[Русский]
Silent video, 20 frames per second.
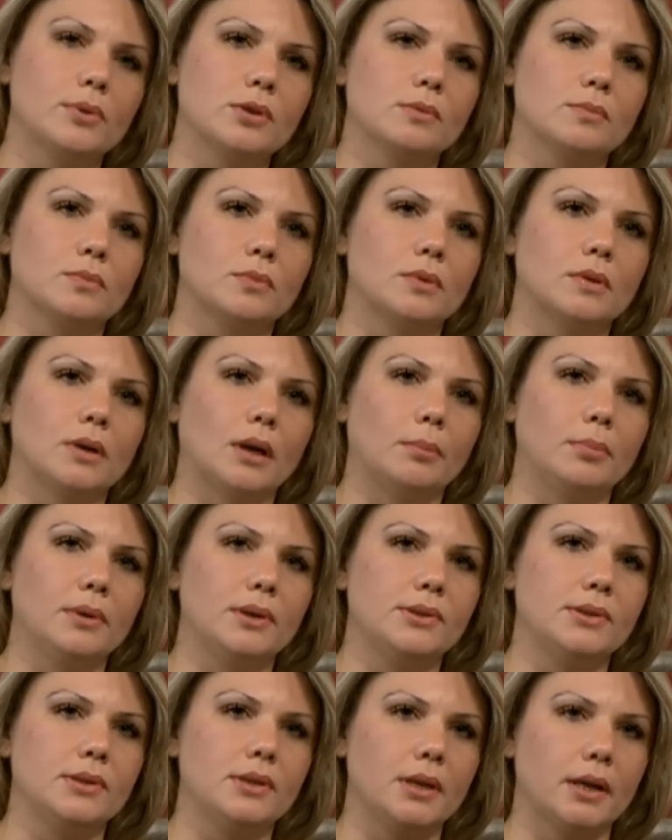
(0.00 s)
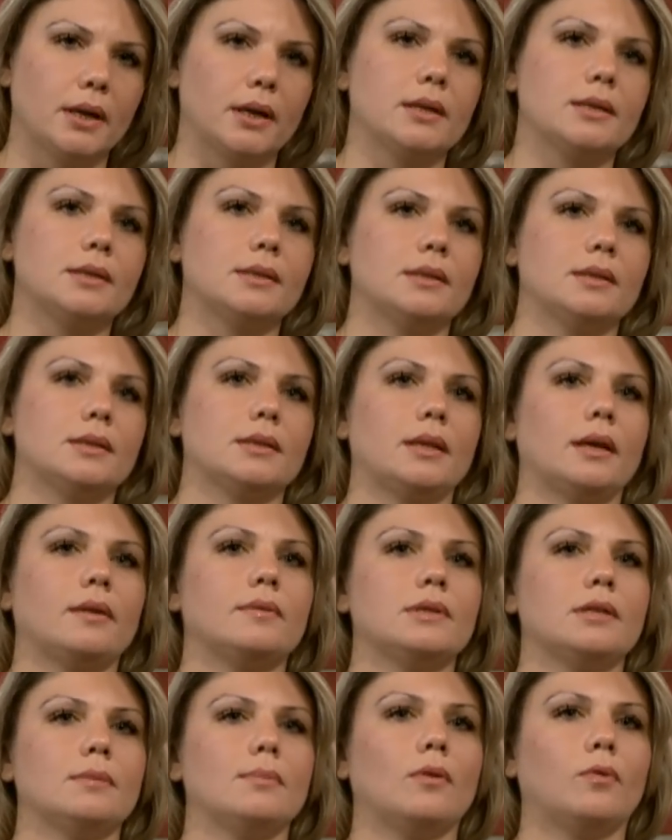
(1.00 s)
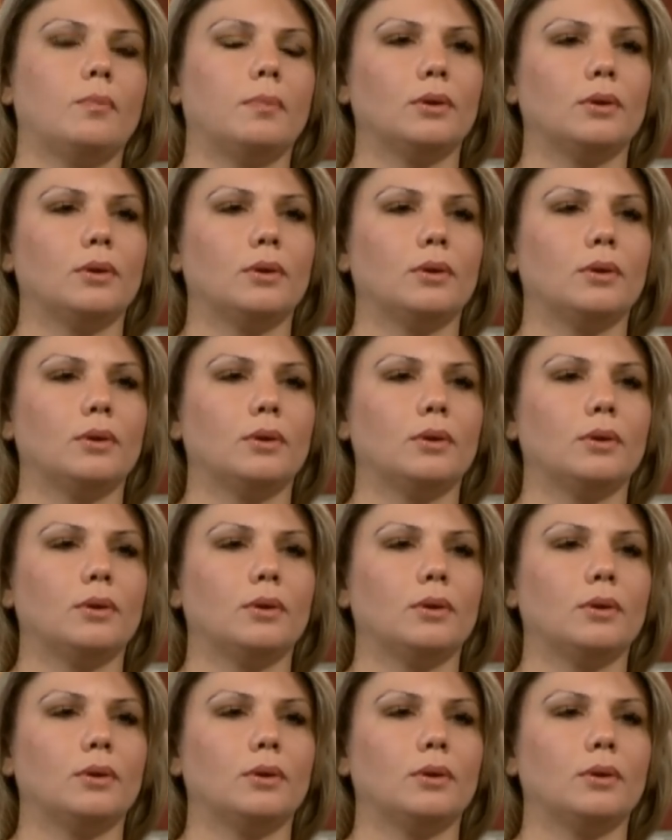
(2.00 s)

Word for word: образом, объединяясь и ставя себя